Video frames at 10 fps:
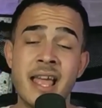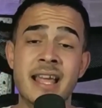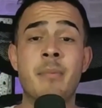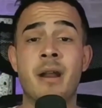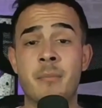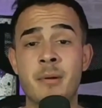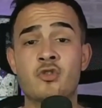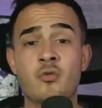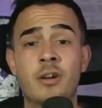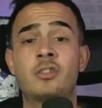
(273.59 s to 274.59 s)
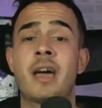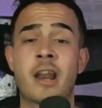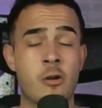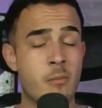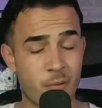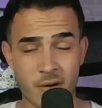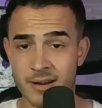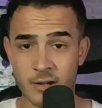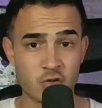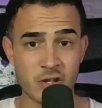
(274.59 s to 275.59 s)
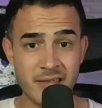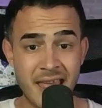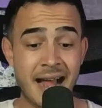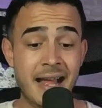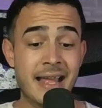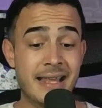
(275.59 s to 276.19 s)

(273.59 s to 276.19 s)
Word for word: que para mí por supuesto era lo más probable que sucediera,